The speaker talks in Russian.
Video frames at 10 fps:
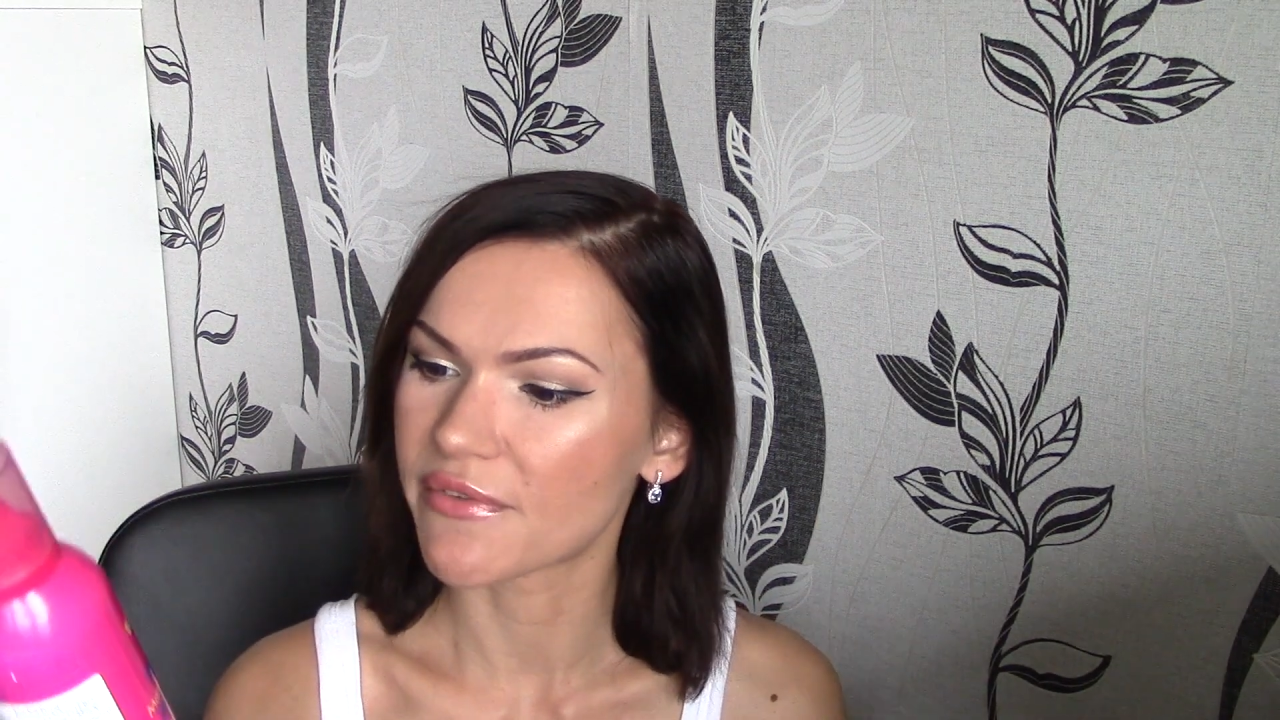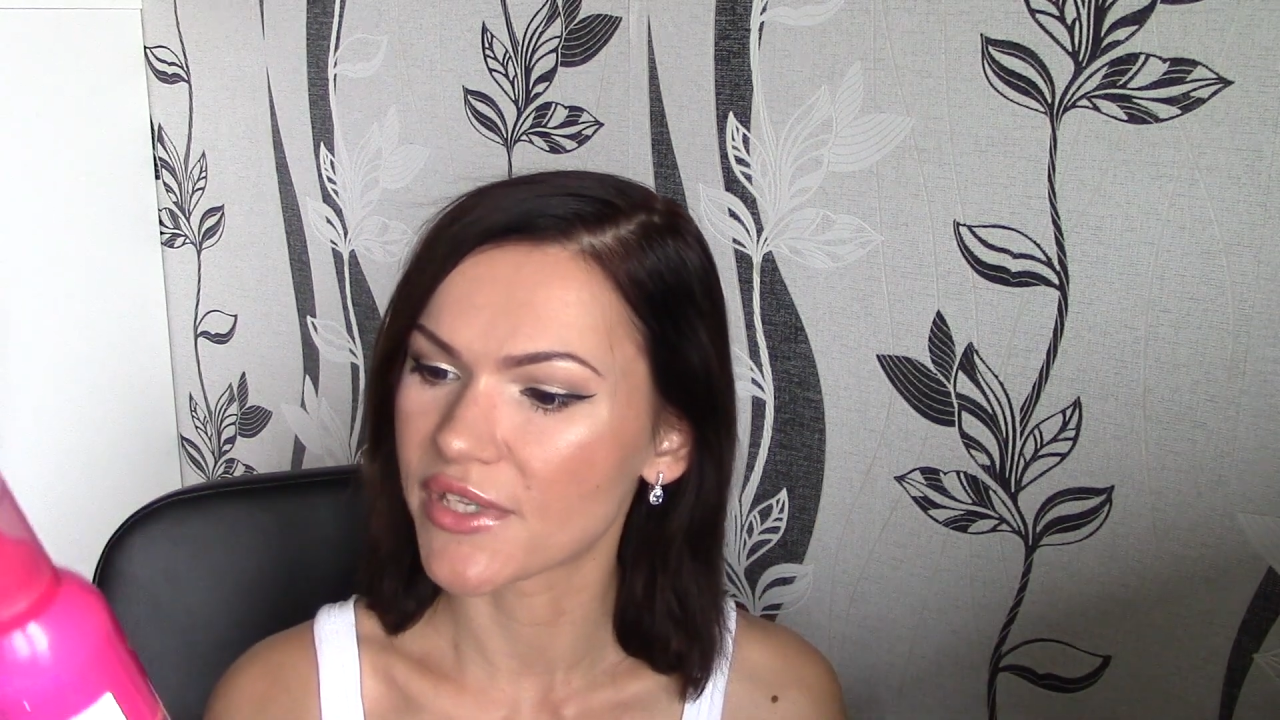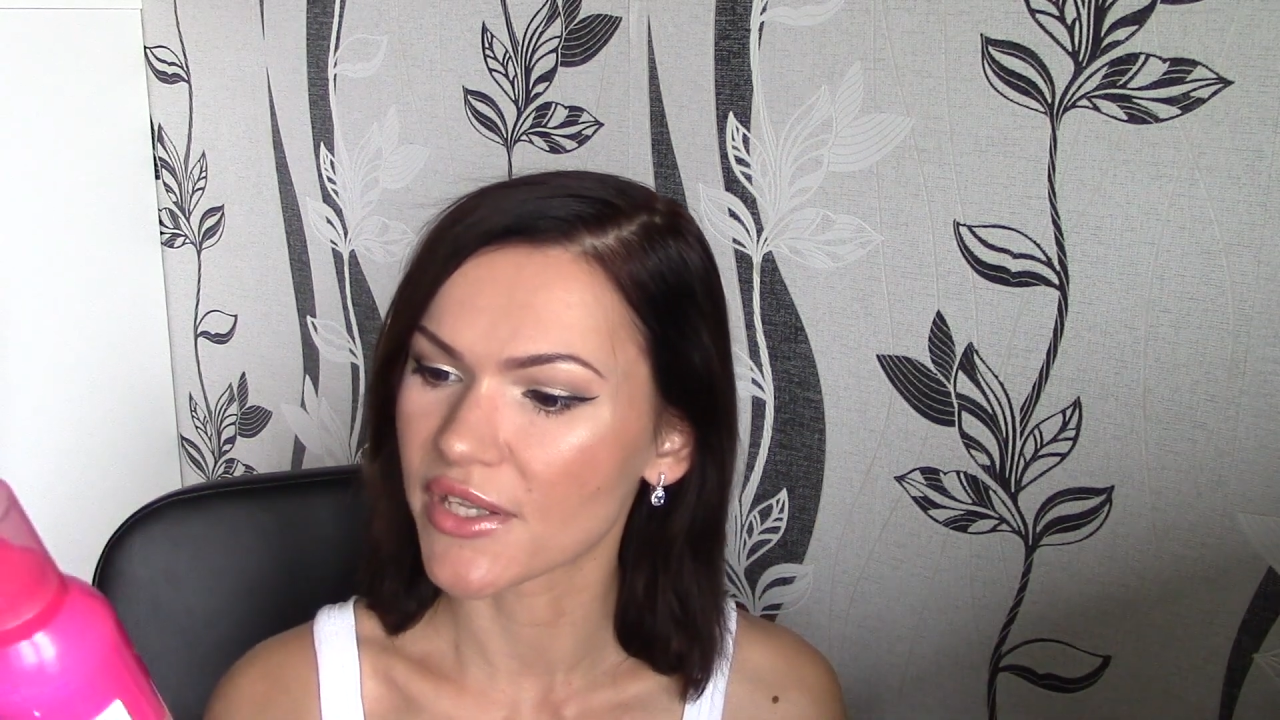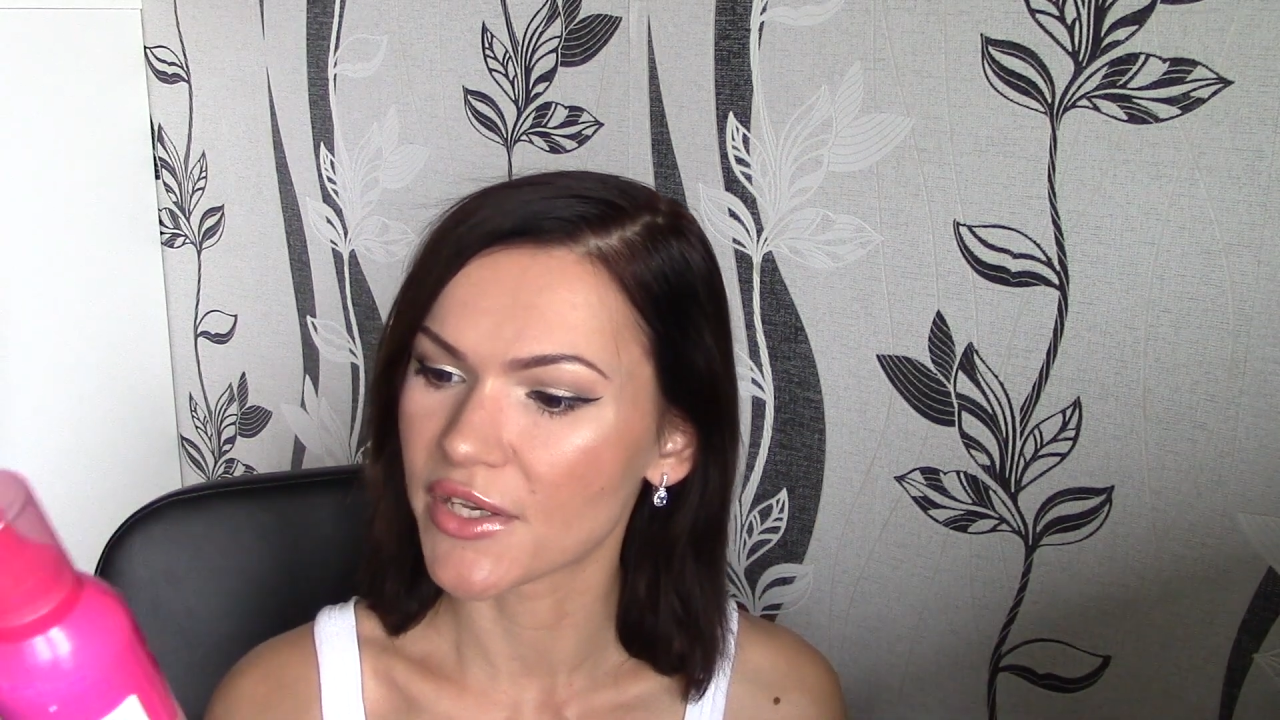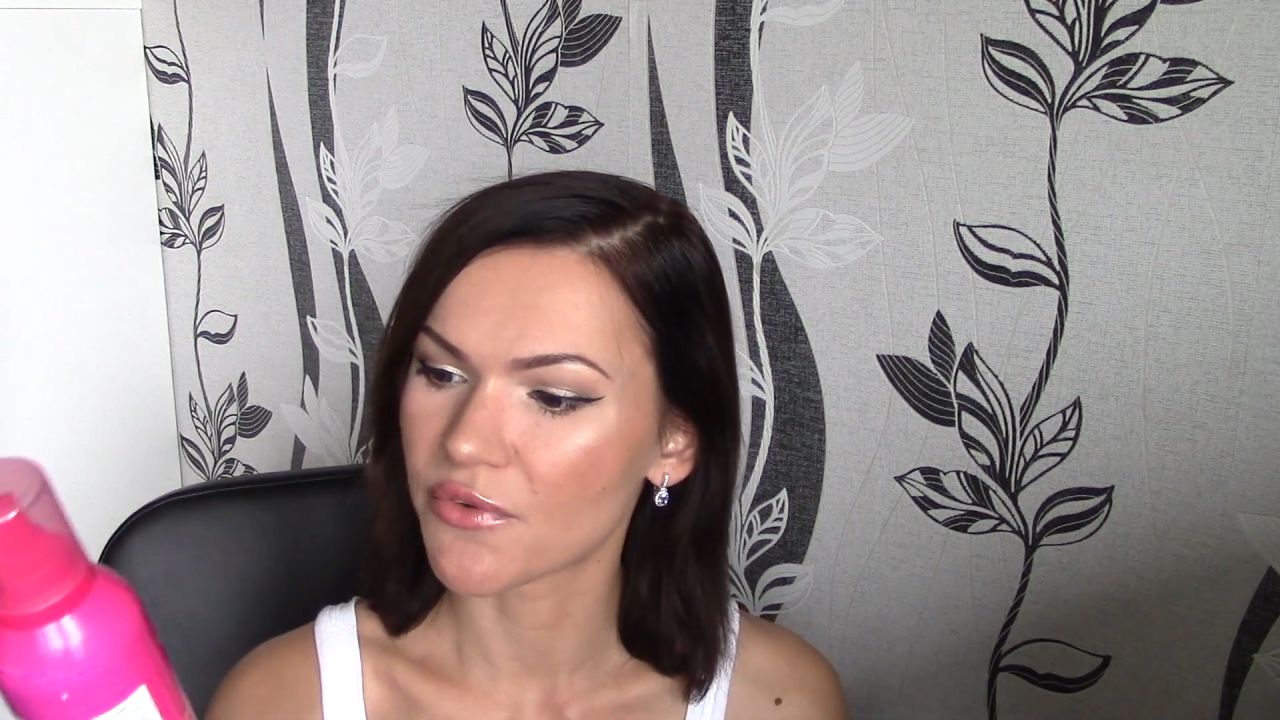
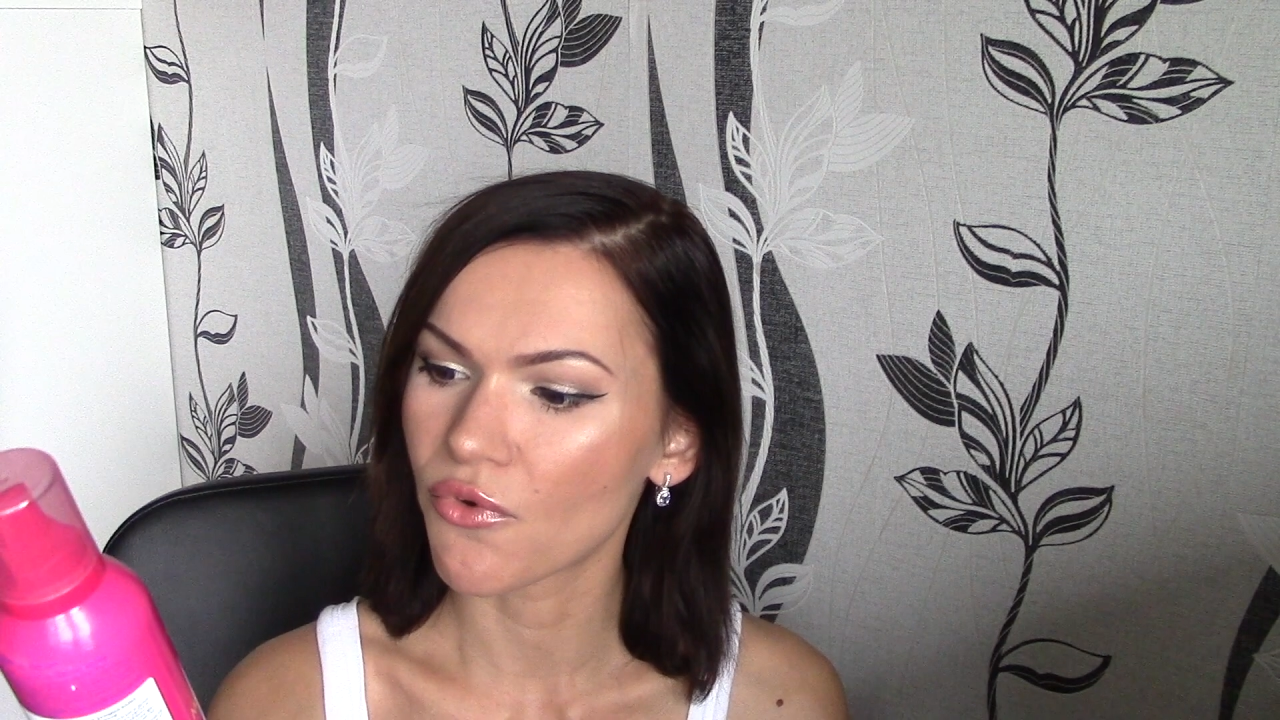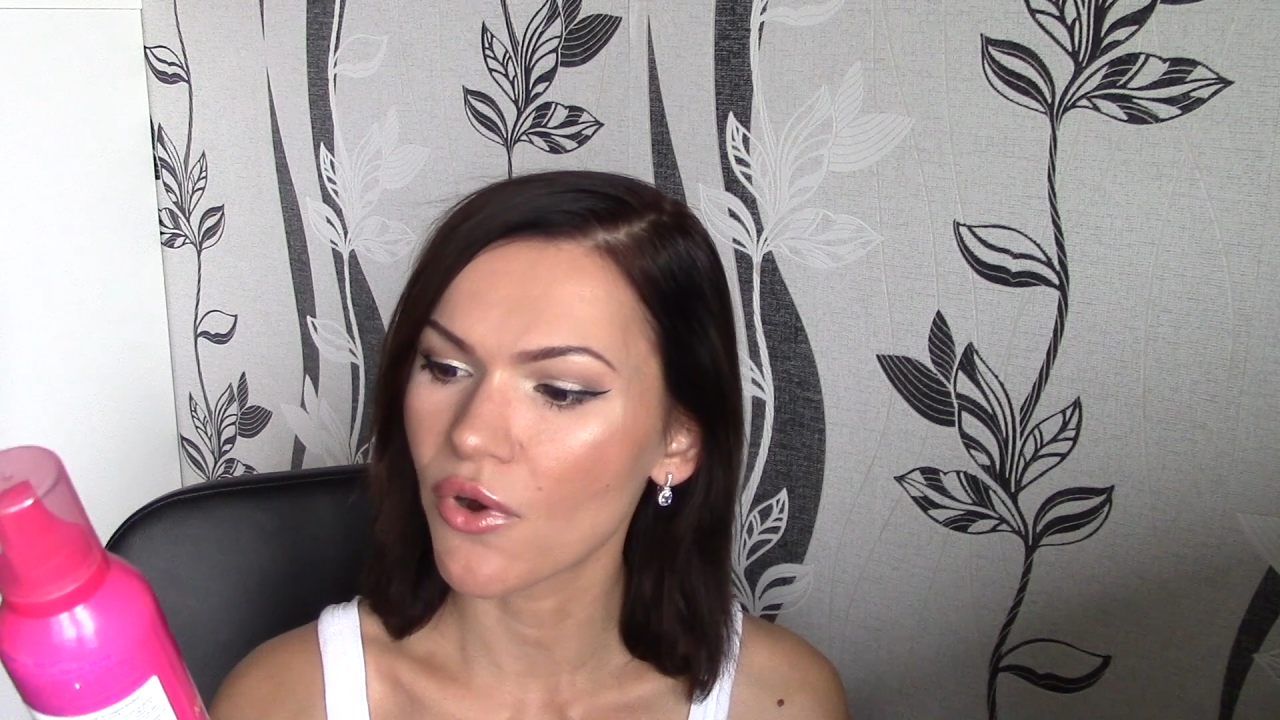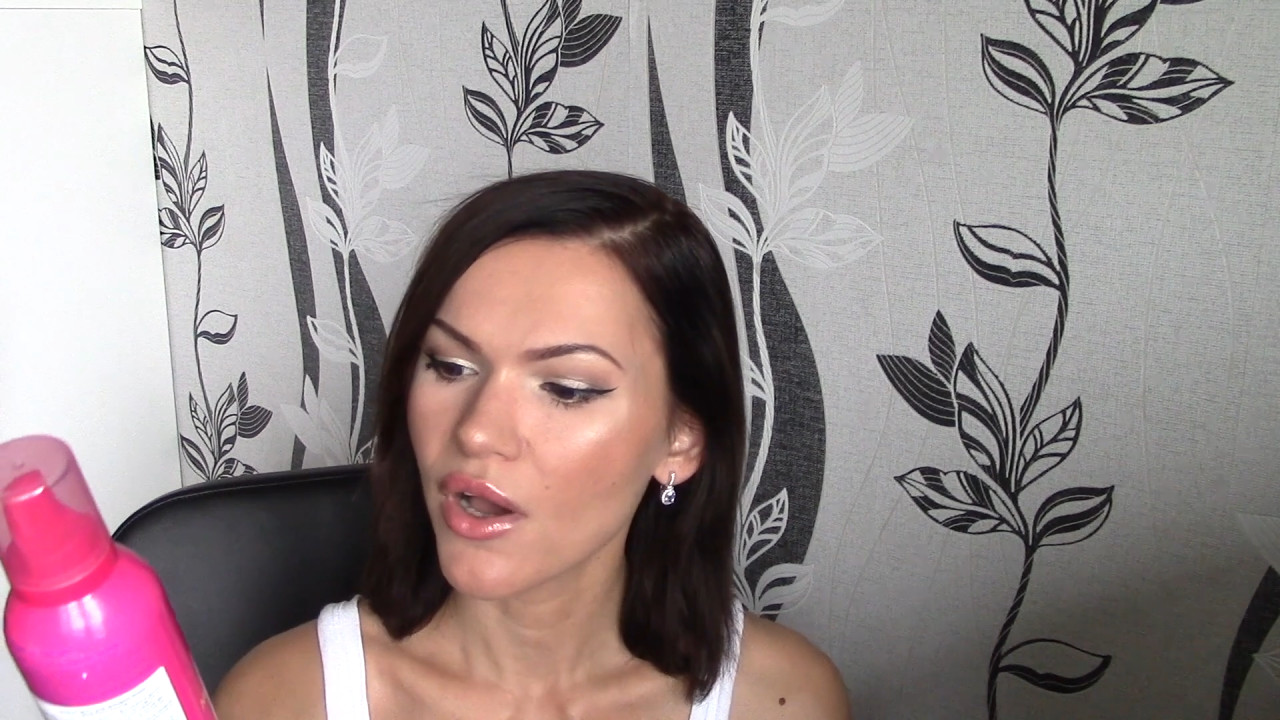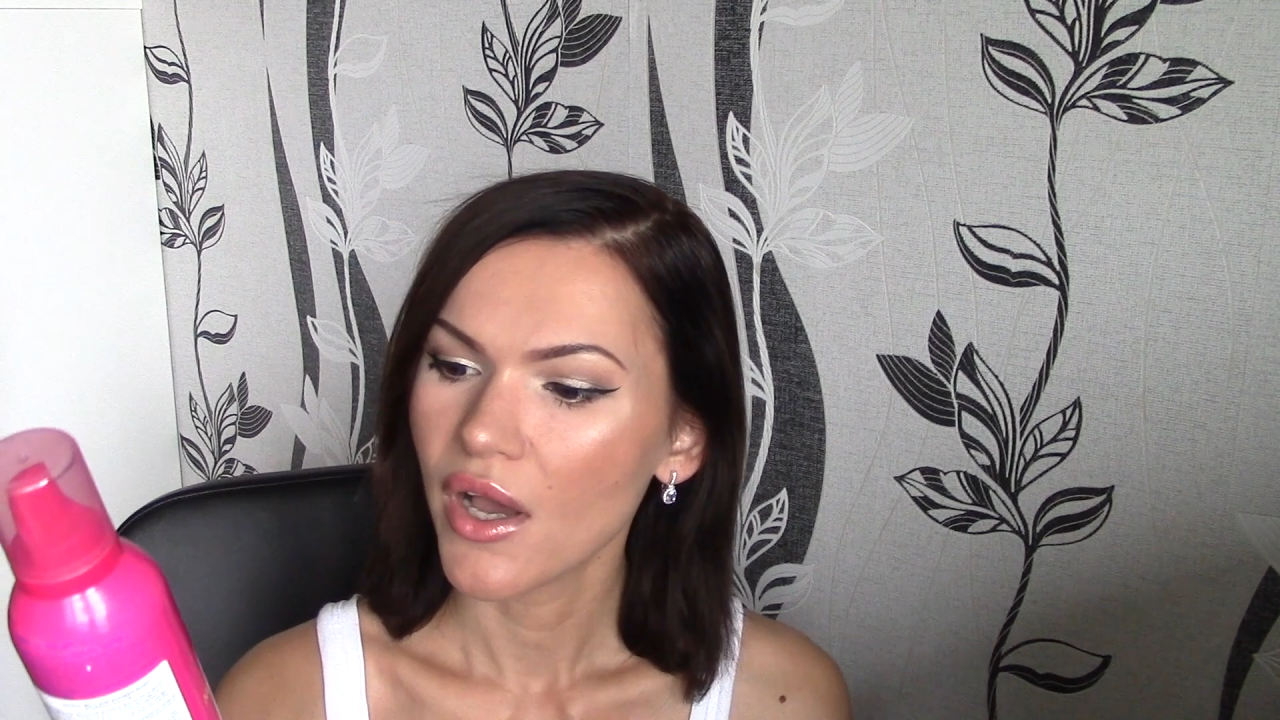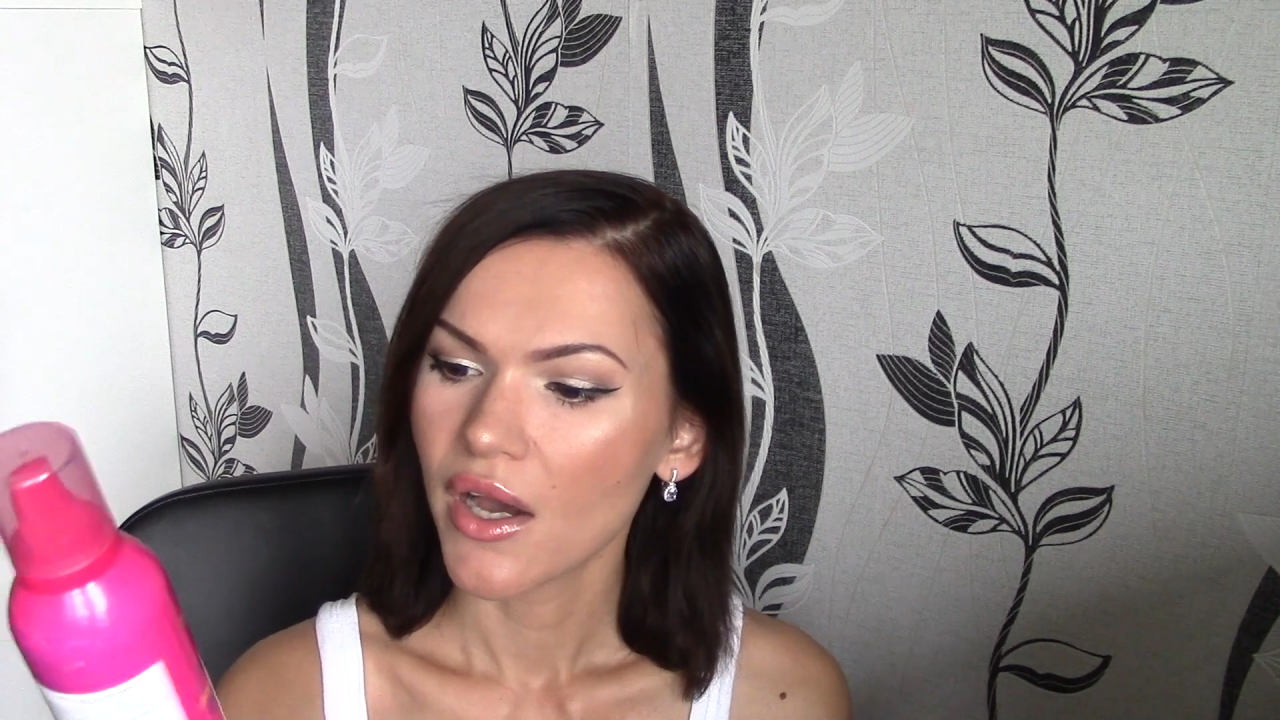взяла его,